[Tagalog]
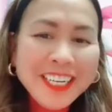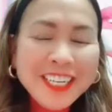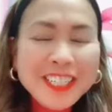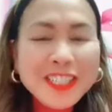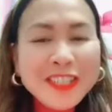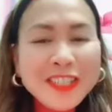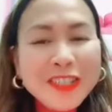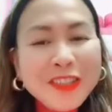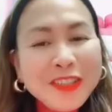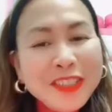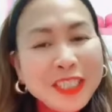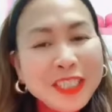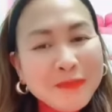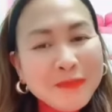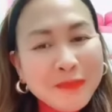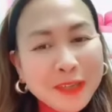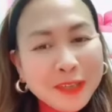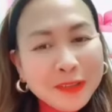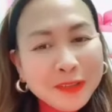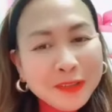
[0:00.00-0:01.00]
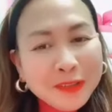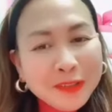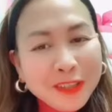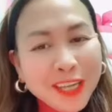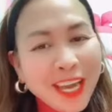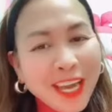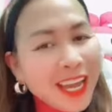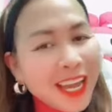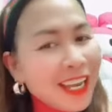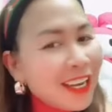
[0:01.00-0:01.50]
shooty man oy
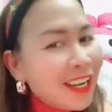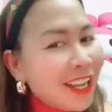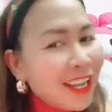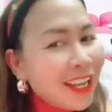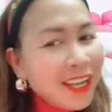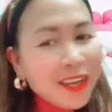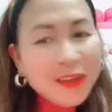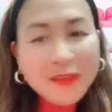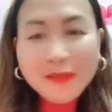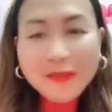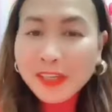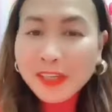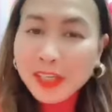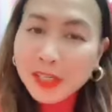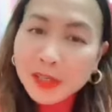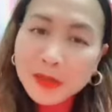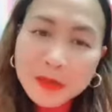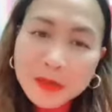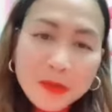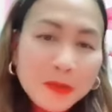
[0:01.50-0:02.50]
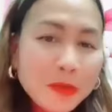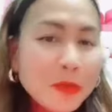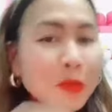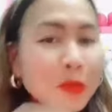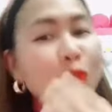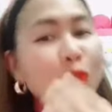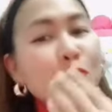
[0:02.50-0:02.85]
I love you